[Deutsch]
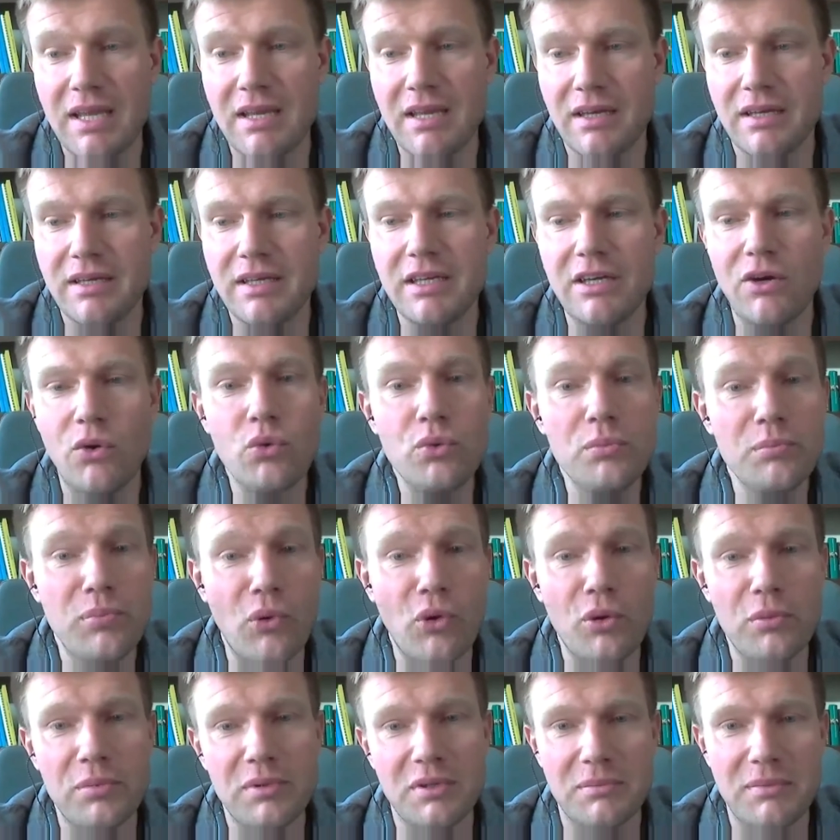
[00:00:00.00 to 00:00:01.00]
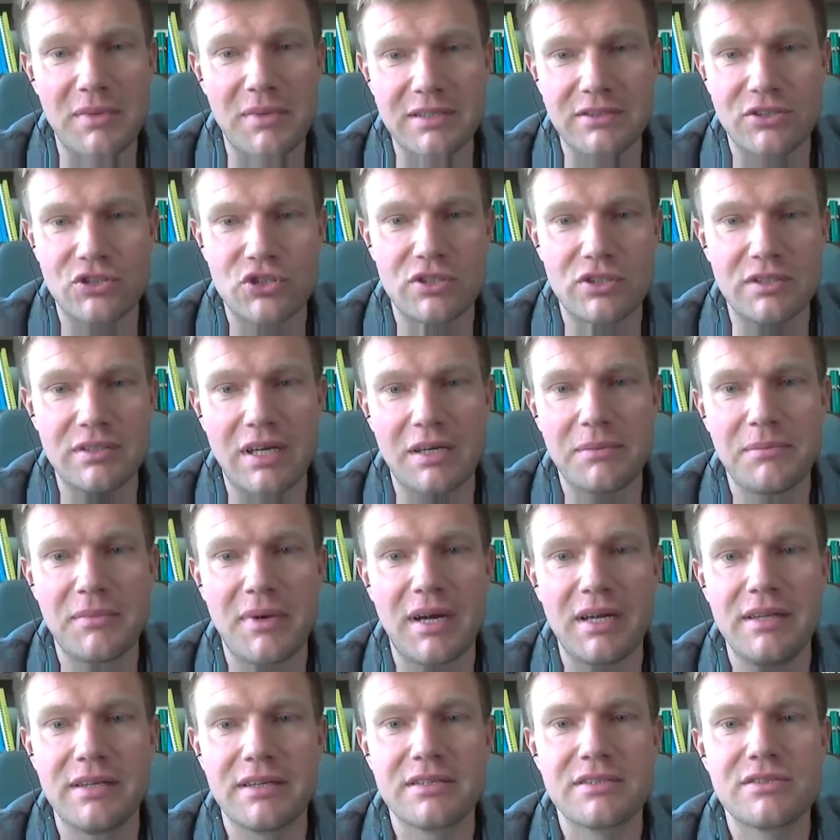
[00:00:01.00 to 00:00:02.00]
eher, eher, unproblematisch, die
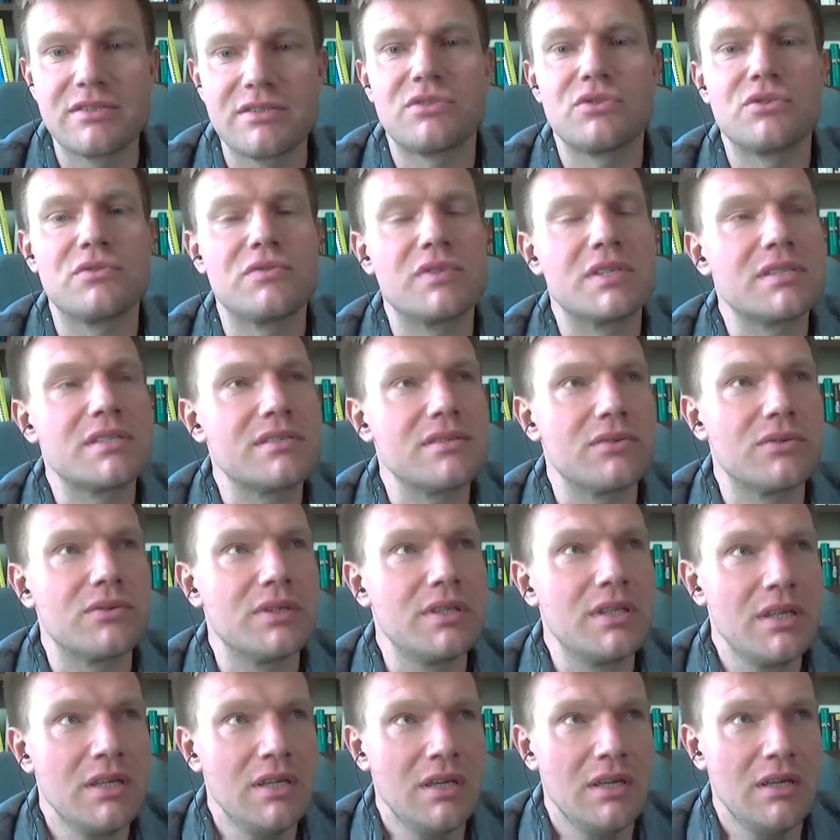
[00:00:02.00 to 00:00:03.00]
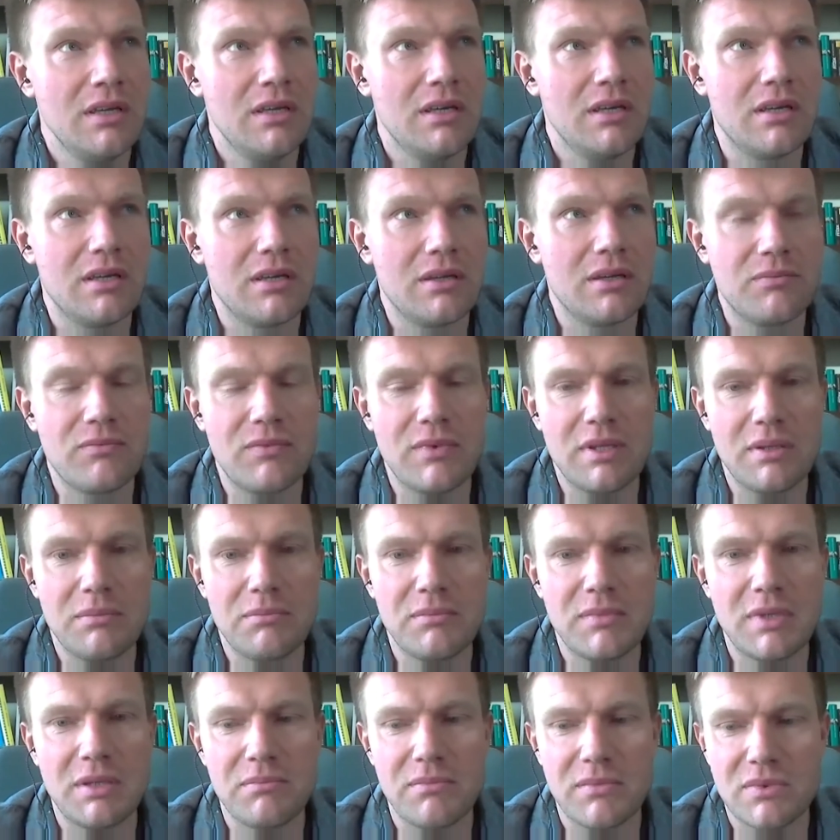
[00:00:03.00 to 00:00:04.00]
damalige Situation ähm,
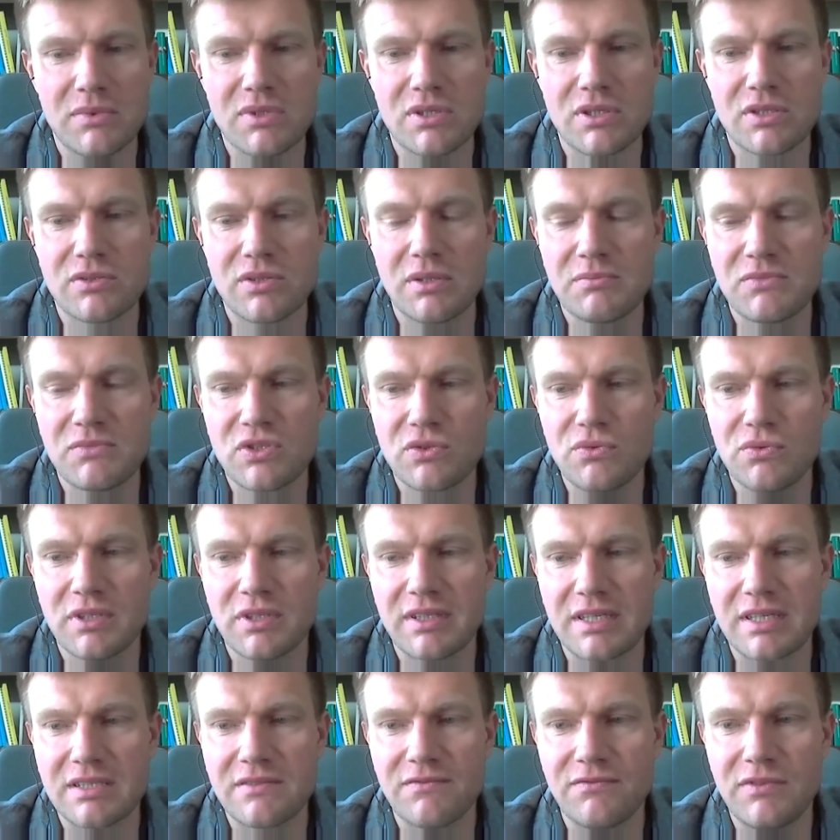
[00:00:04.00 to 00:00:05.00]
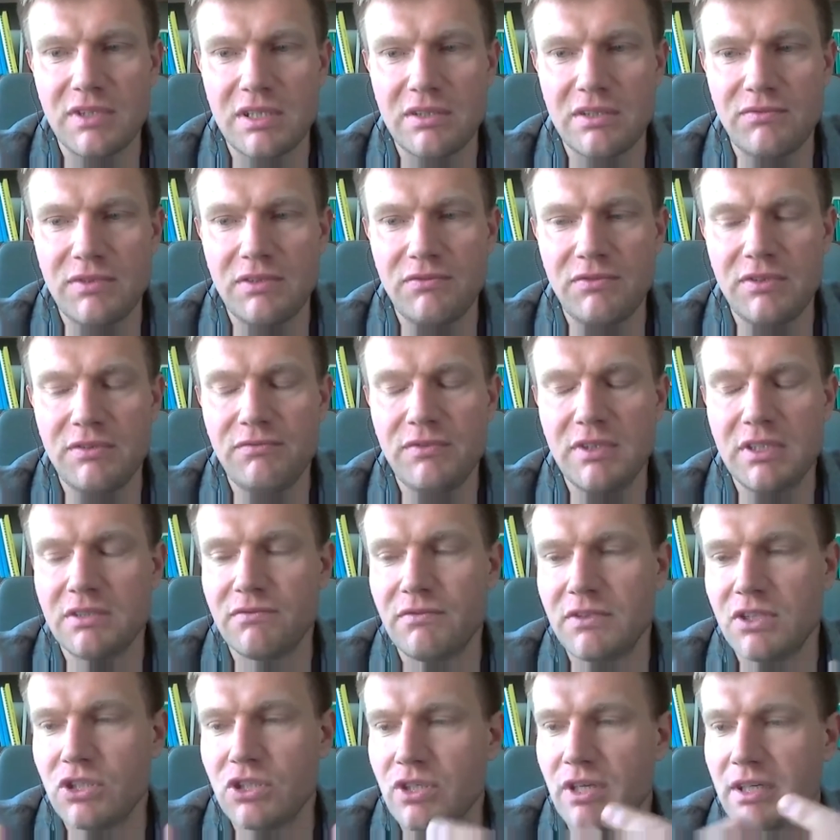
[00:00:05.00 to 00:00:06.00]
im, im, im Zuge dessen, wie,
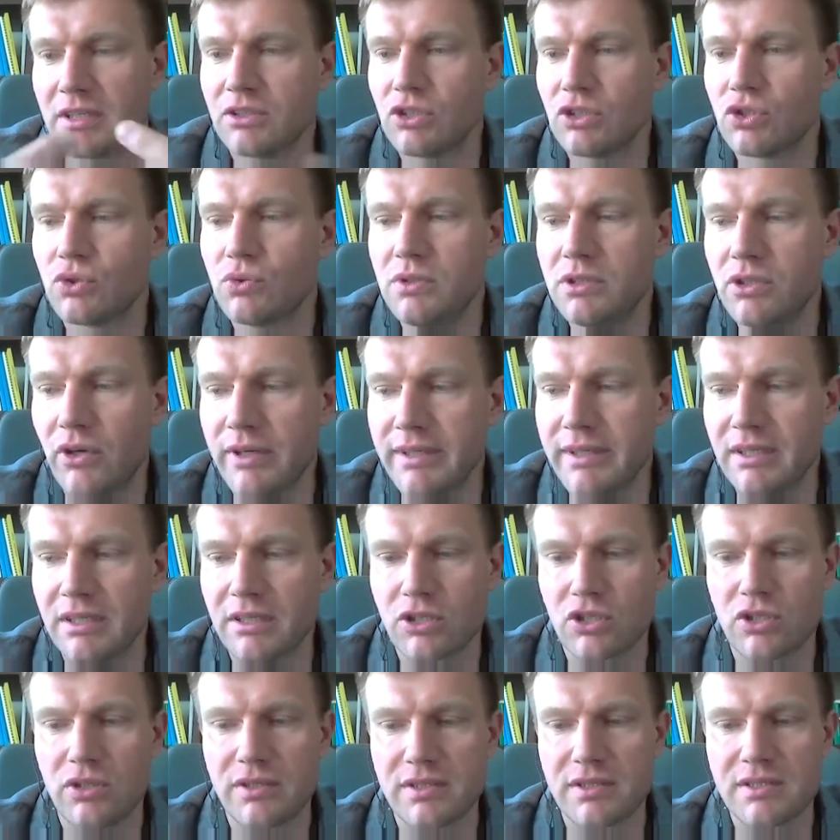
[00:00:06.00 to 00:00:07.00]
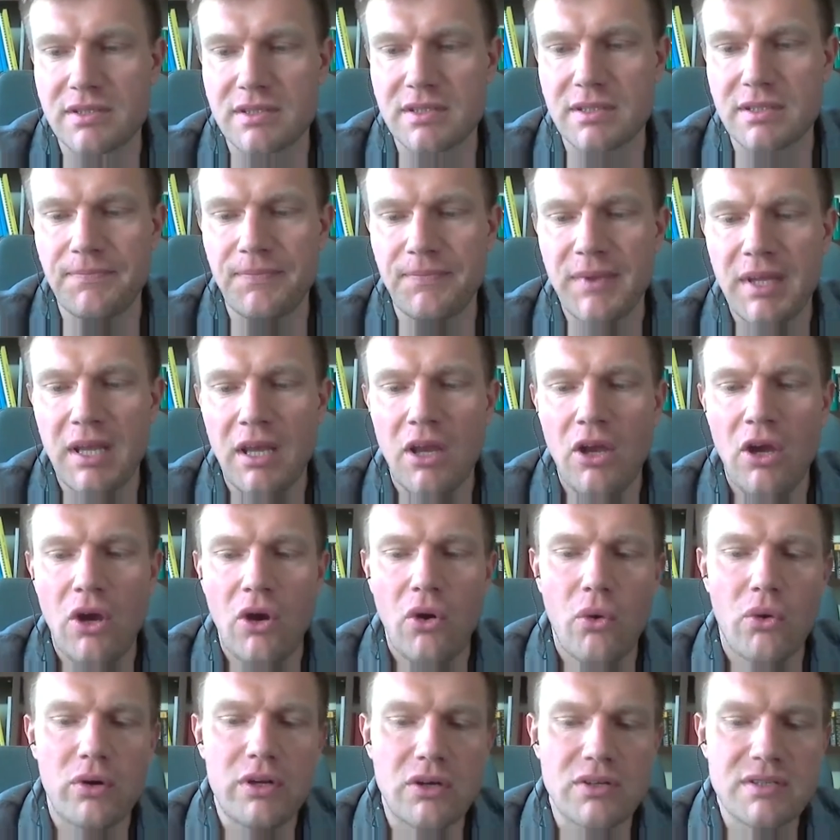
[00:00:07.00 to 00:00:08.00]
wie, wie stark die Schulen heute geschlossen sind.
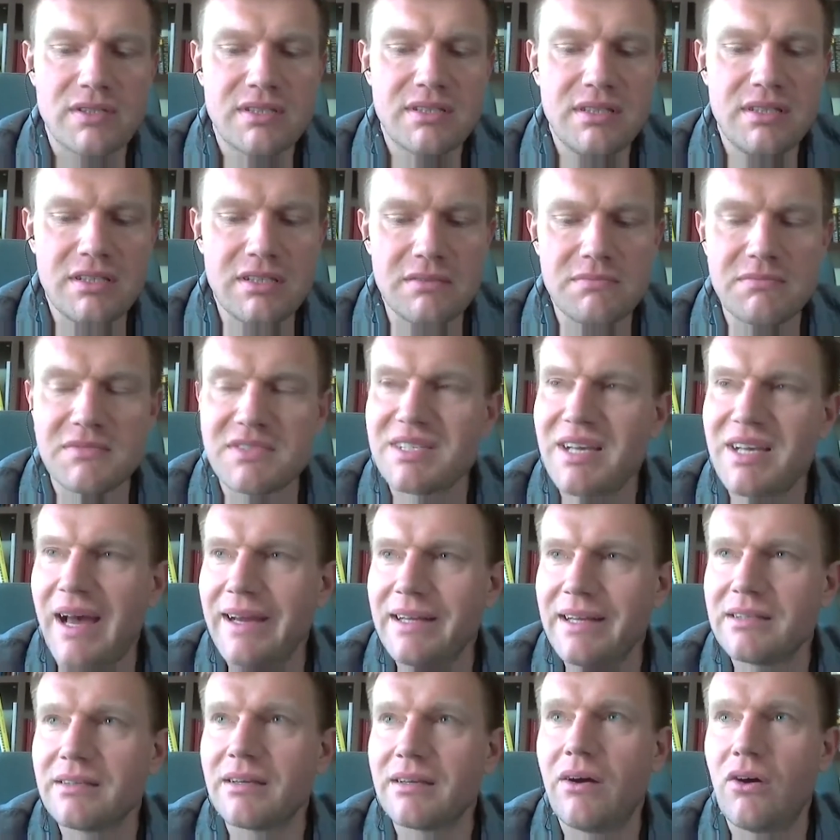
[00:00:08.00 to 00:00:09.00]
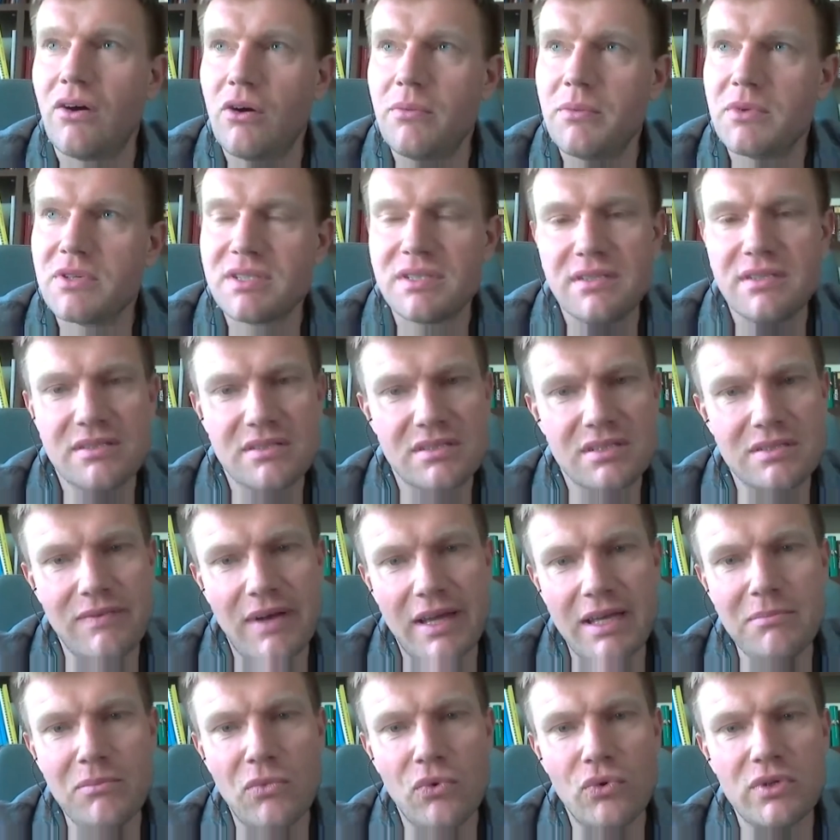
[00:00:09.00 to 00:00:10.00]
Und aus diesem Zeitraum, aus diesen
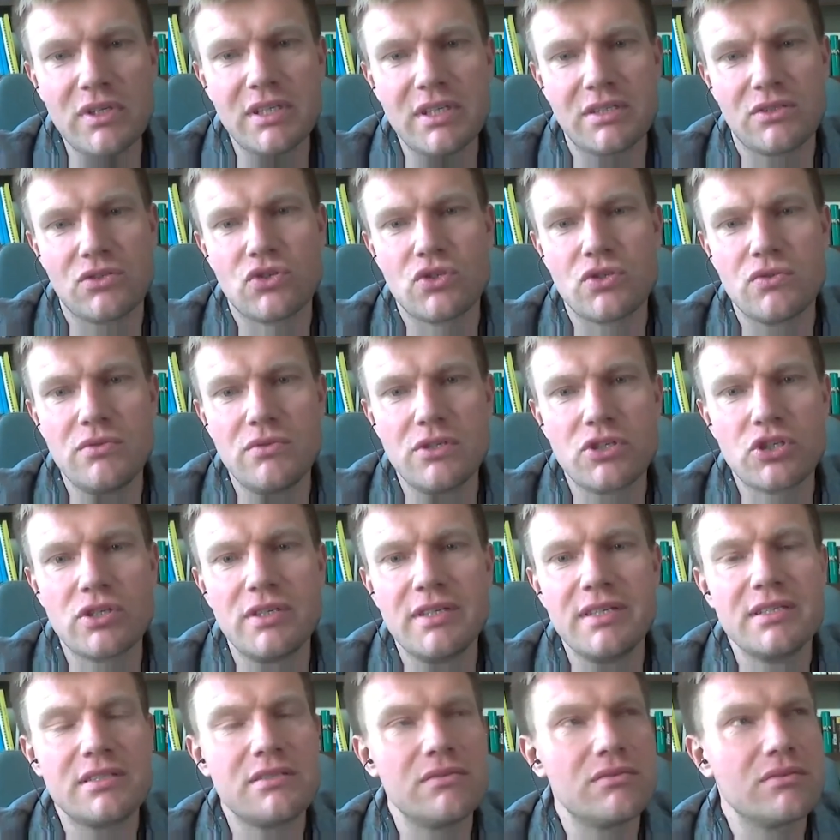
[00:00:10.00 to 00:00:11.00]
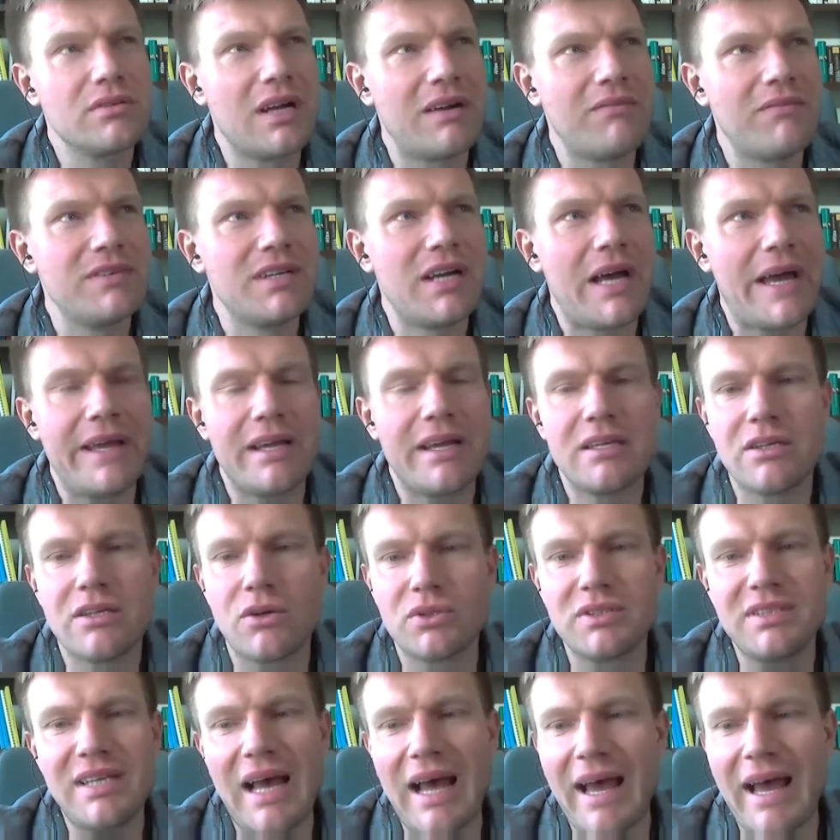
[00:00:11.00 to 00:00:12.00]
zwei Monaten Schulschließungen haben wir eigentlich auch die